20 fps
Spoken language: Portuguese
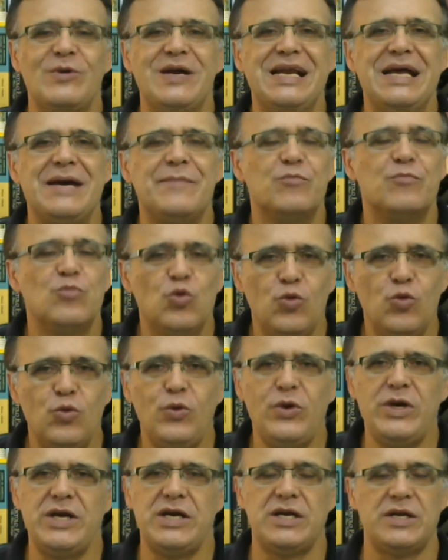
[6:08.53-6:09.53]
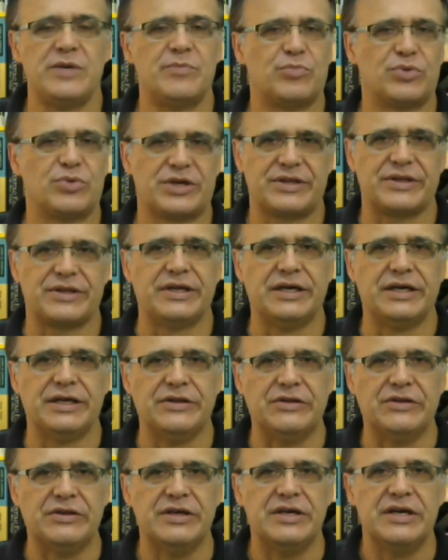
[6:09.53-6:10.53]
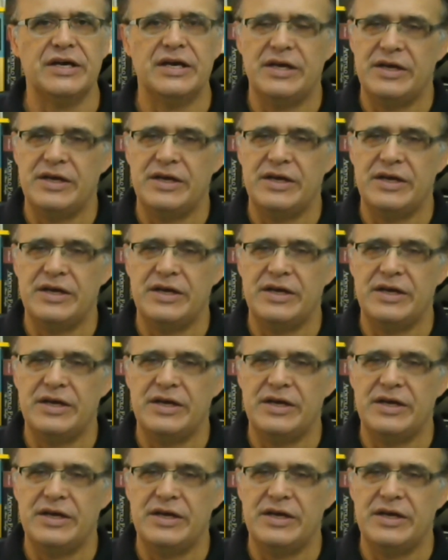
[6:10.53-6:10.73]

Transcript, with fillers: ele é muito importante.